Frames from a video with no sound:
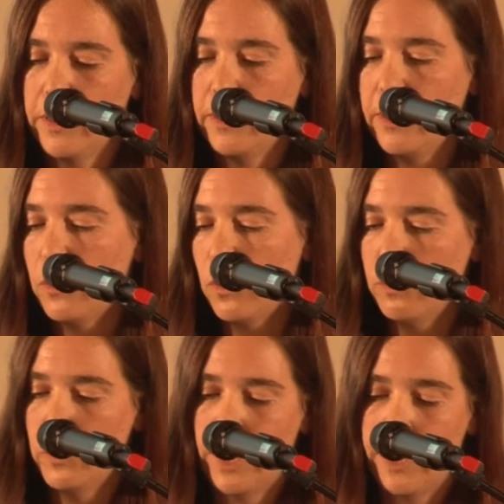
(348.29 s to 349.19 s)
in die
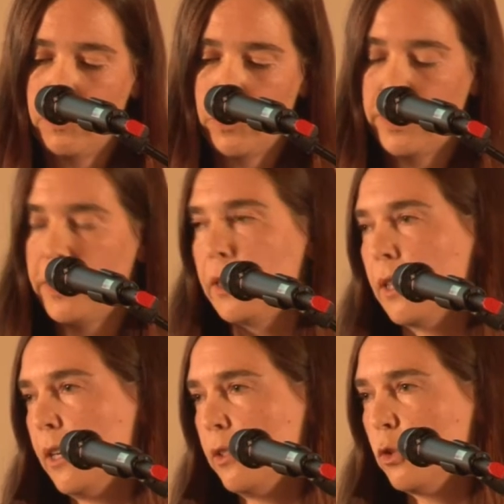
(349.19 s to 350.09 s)

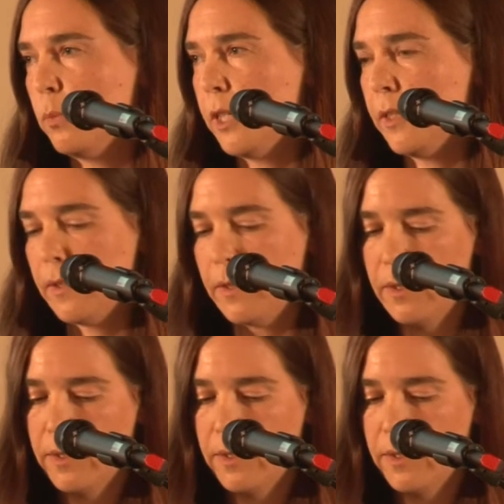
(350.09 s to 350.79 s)
Kommunalpolitik einspeist